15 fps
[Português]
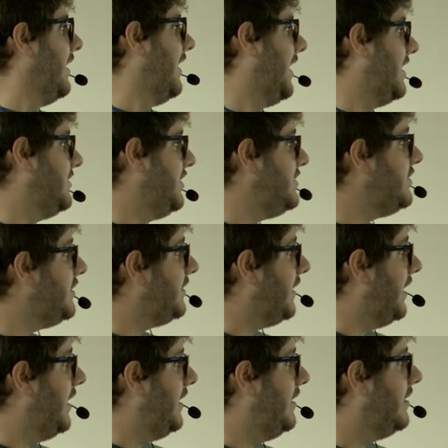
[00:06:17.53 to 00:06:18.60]
a gente
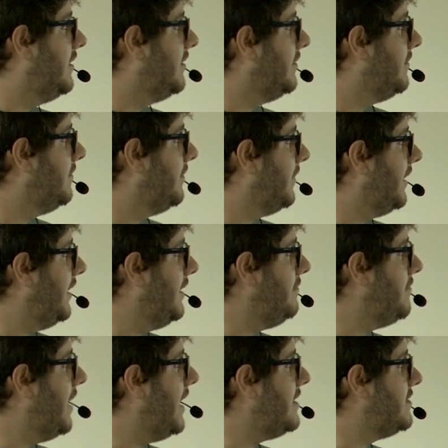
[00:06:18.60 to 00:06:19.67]
tem, em
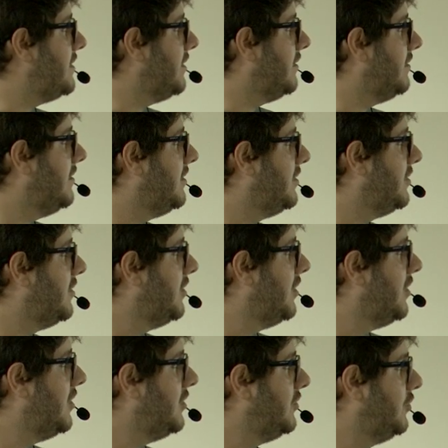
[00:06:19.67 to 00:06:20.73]
média,
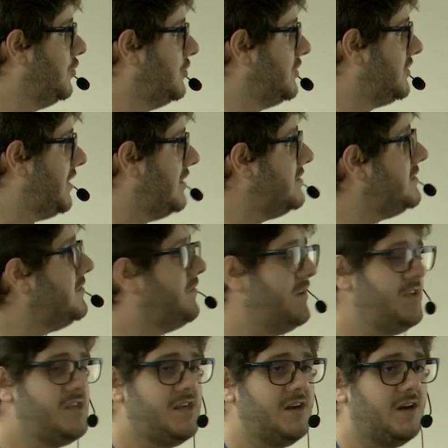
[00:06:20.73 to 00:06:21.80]

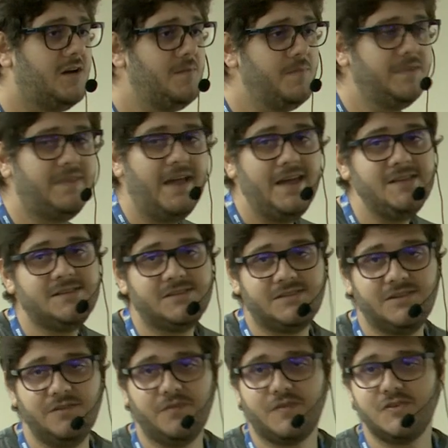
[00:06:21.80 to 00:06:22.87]
220 updates
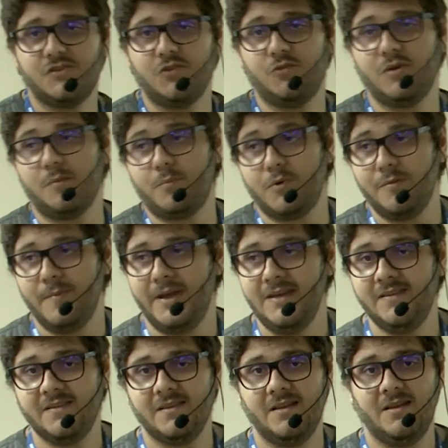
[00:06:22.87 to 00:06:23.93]
de infraestrutura por
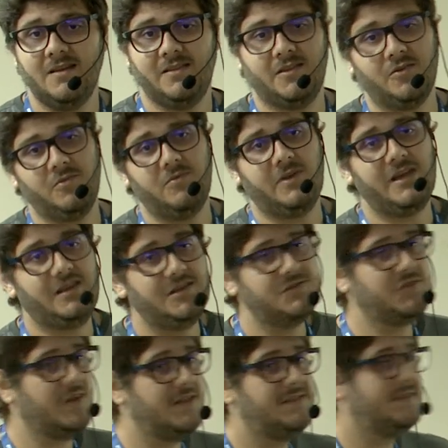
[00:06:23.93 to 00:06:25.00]
mês. Então, o que, que
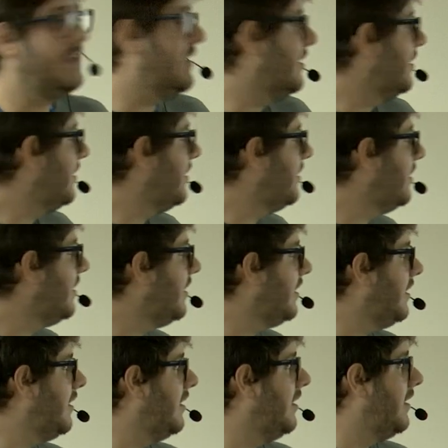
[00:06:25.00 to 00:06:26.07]
isso quer dizer?
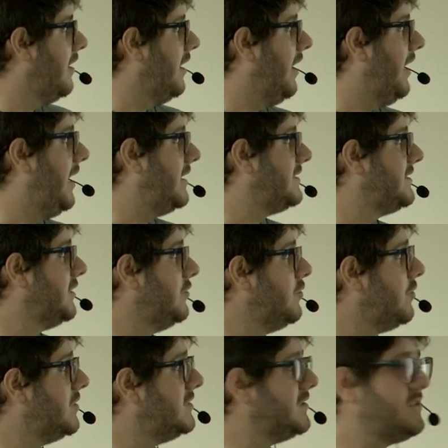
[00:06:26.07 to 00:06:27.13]
É, são
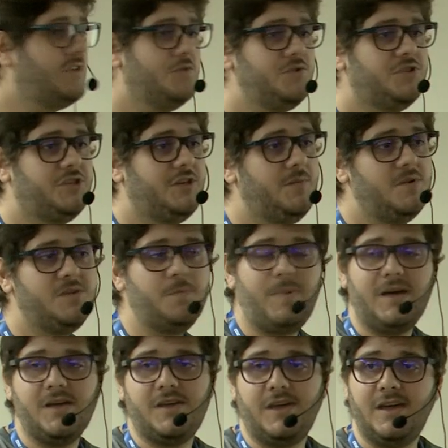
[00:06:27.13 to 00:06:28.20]
coisas que o time de
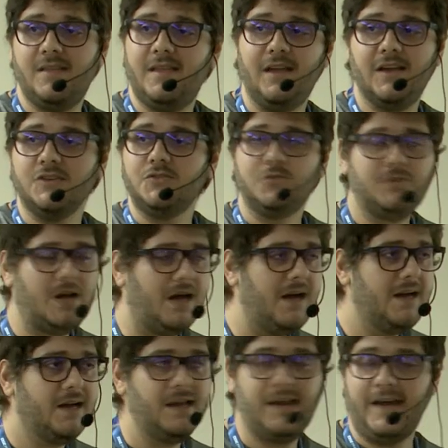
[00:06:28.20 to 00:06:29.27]
PG tem que ajudar
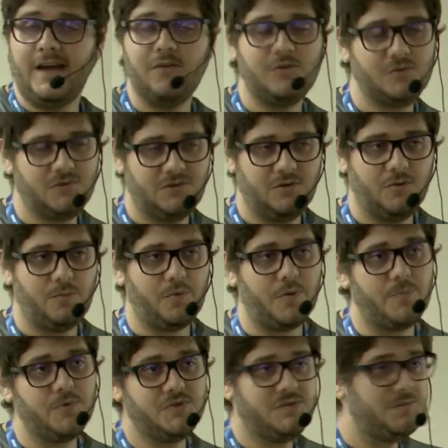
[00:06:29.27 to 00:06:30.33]
a galera, ou o
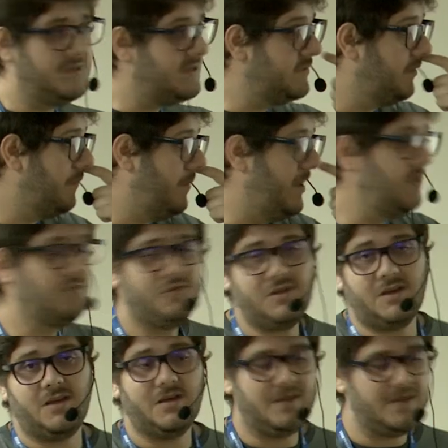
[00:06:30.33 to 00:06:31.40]
próprio time de desenvolvimento, de